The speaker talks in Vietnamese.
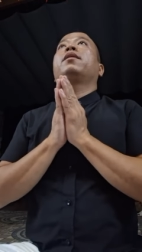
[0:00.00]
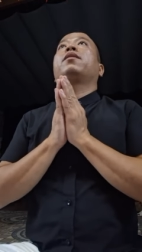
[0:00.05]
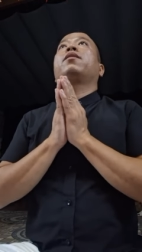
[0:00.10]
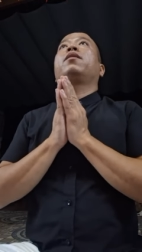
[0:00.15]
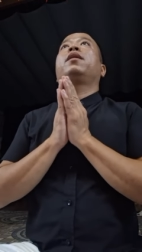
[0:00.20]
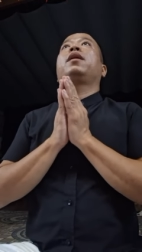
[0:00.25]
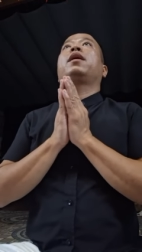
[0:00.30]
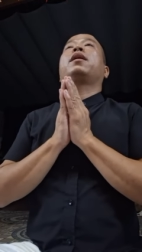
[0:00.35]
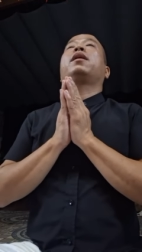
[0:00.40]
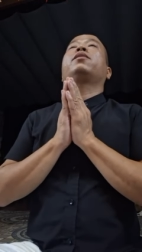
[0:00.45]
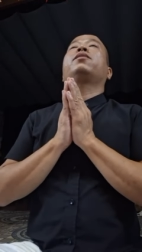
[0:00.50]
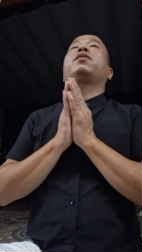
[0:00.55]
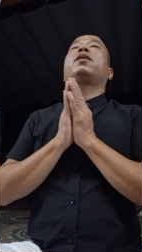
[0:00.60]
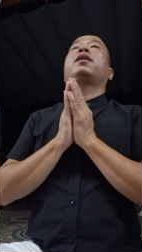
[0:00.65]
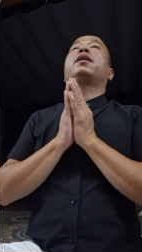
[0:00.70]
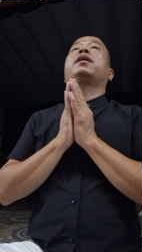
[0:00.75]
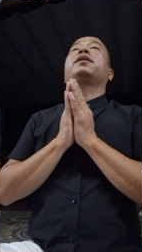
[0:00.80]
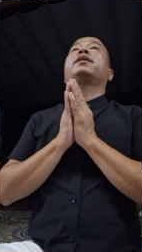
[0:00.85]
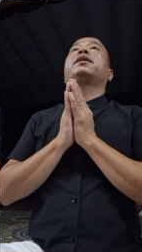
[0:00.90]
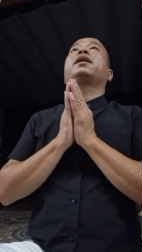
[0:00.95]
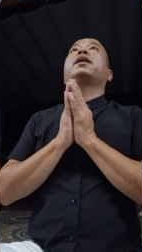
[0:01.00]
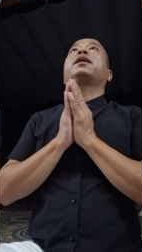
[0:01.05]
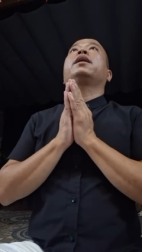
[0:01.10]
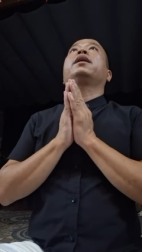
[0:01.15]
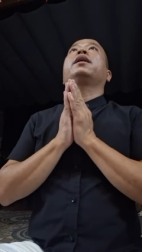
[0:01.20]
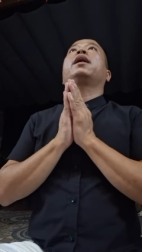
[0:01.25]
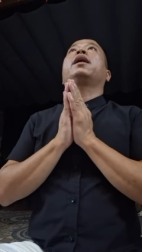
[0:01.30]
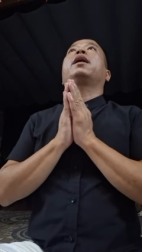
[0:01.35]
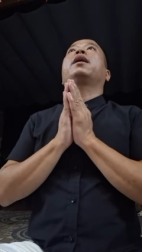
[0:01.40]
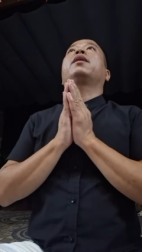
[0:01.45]
con lạy các cả các giá các
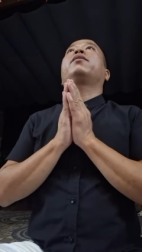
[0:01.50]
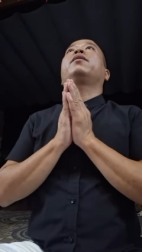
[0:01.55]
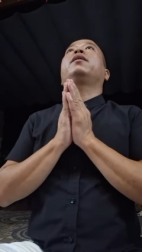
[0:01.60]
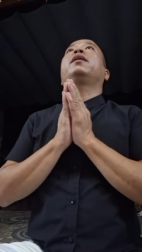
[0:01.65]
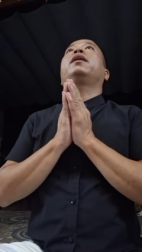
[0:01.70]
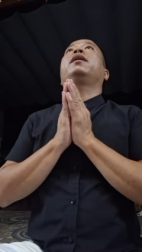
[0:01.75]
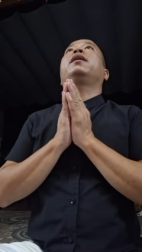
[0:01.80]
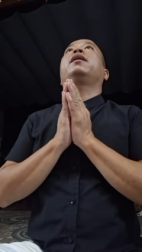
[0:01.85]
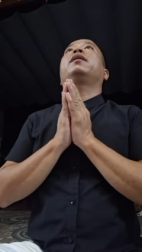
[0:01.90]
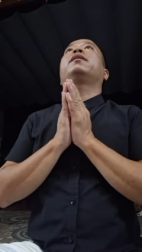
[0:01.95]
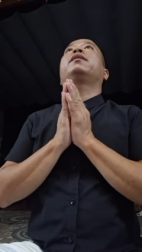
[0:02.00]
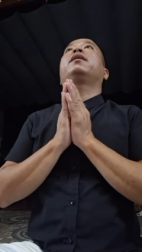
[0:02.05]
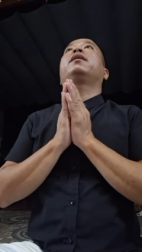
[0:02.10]
ngài con lạy uh,